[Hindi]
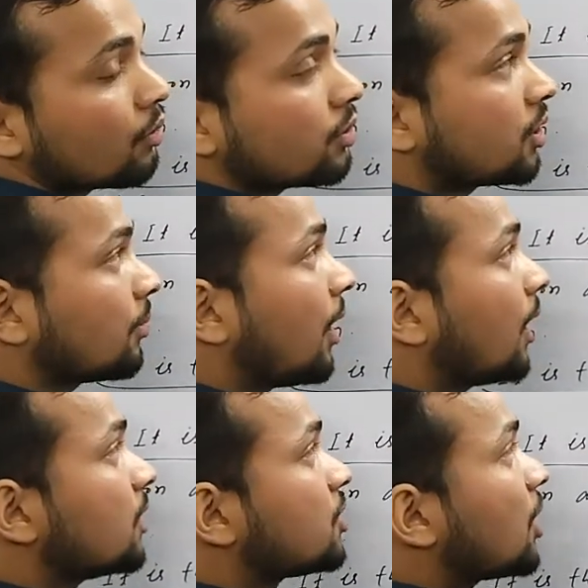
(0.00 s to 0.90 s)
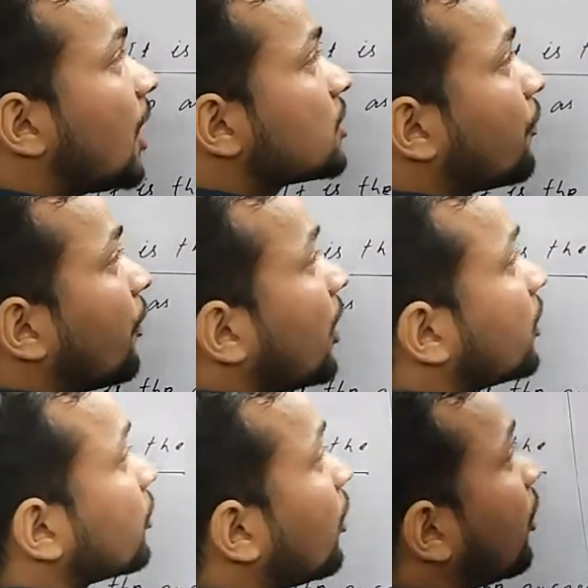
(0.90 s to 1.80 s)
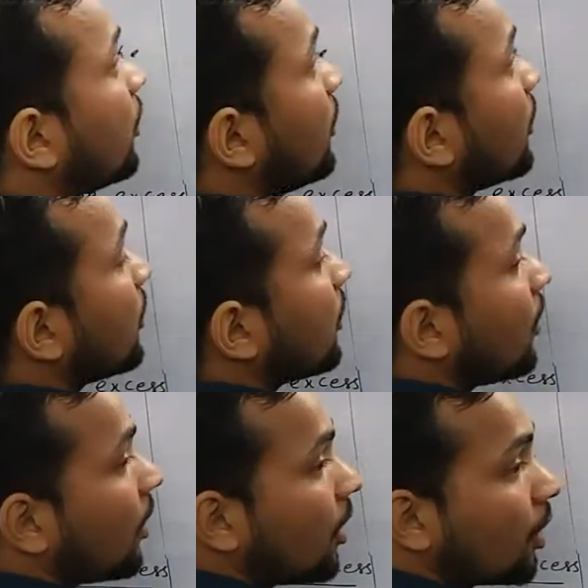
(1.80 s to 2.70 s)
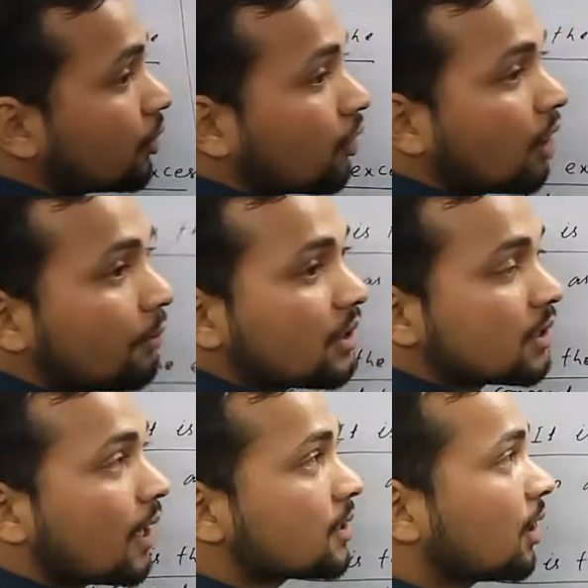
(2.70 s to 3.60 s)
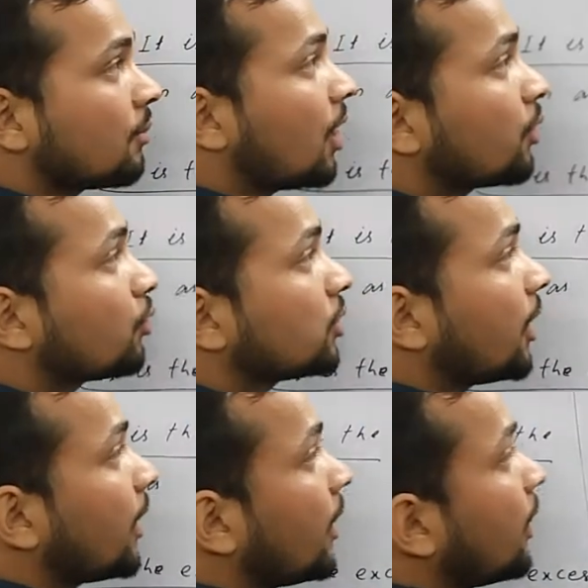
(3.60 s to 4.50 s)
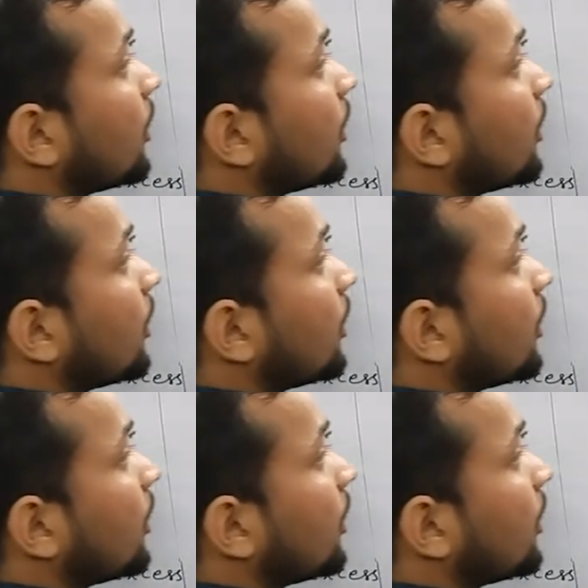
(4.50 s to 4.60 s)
उसके बाद चार्ज ऑफ इलेक्ट्रॉन इलेक्ट्रॉन पर चार्ज का मान होता है